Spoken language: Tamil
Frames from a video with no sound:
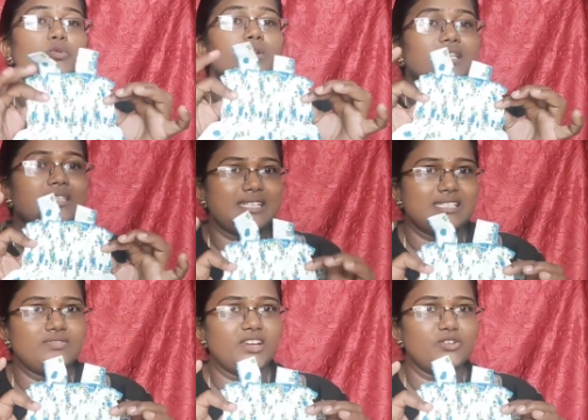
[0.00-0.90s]
உங்களுக்கு இந்த
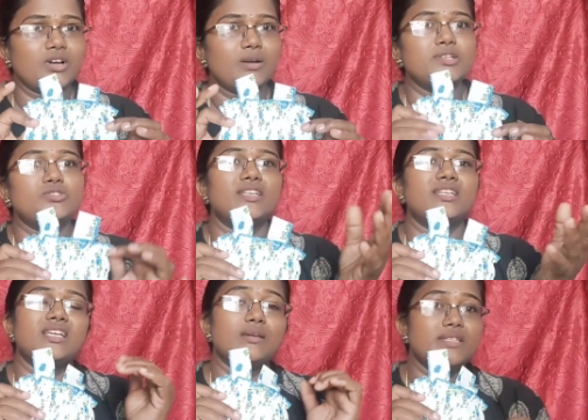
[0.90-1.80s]
ட்ரெஸ் வேணுக்கா அப்படின்னு
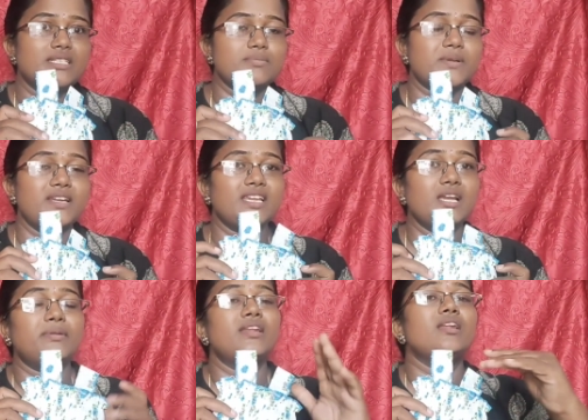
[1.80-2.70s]
சொல்லிட்டு எனக்கு மெசேஜ் பண்ணீங்க
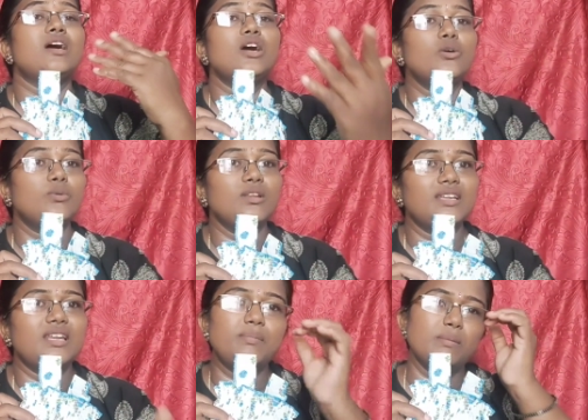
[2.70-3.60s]
அப்படின்னா நான்
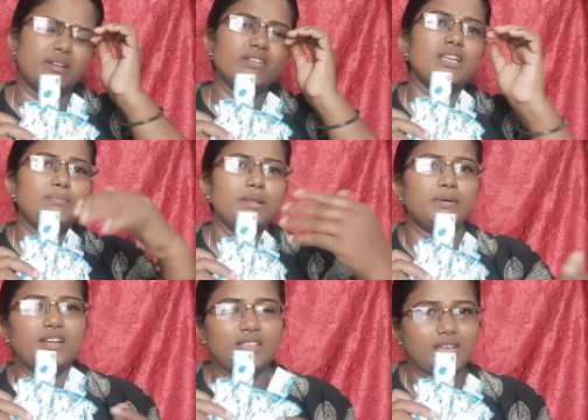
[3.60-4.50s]
உங்களுக்கு ரீப்ளே பண்ணுவேன் ரீப்ளே
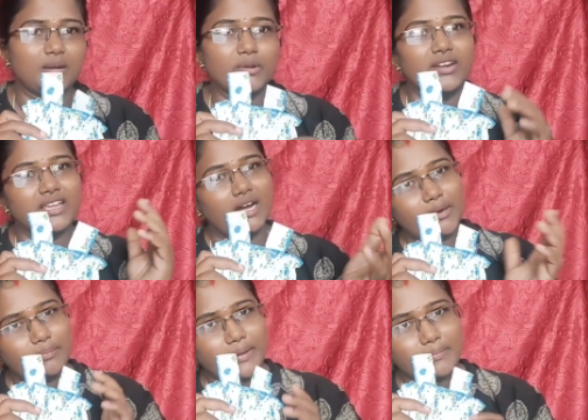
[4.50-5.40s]
பண்ணதுக்கப்புறம் நீங்கள்
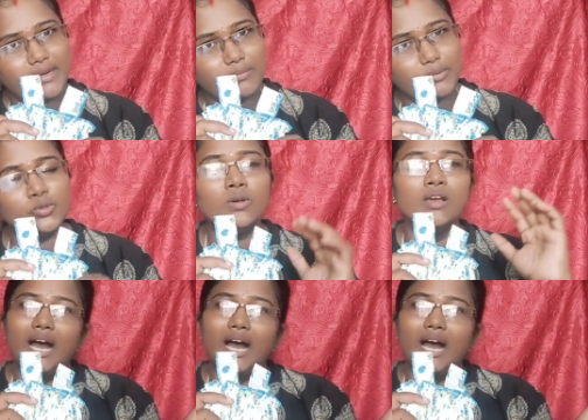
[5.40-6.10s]
அமௌண்ட் பே பண்ணால் போதும்